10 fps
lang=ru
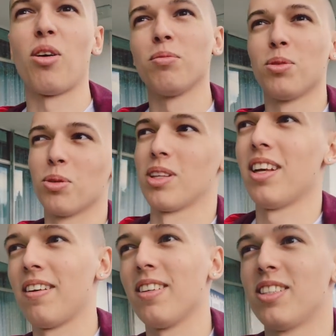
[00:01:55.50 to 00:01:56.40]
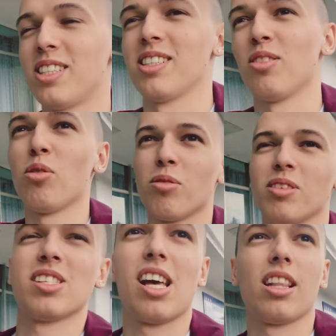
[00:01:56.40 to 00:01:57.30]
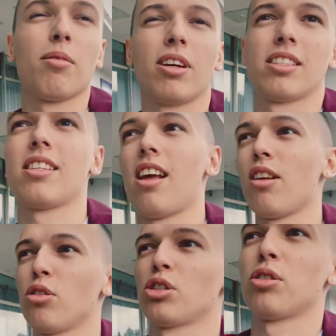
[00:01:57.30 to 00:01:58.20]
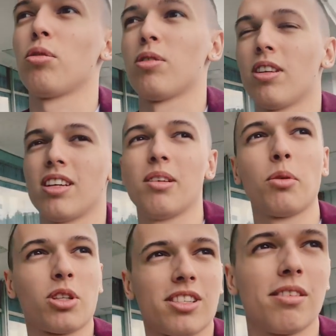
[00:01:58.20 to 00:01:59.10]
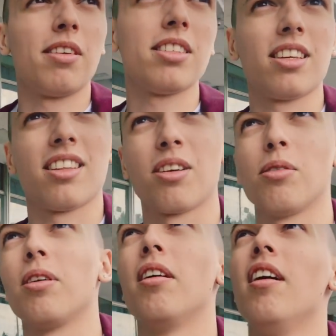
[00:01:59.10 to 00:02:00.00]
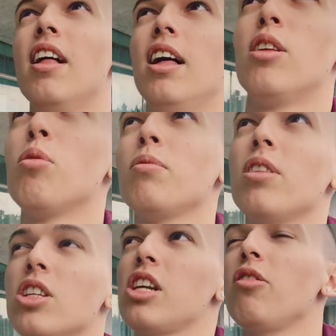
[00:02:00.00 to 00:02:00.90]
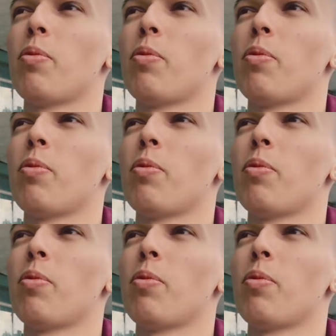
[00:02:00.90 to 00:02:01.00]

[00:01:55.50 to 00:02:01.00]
Ром-тур, да. Ну, не знаю, нам сказали, что тут э, немножко советский такой. Но ну, мы нашли,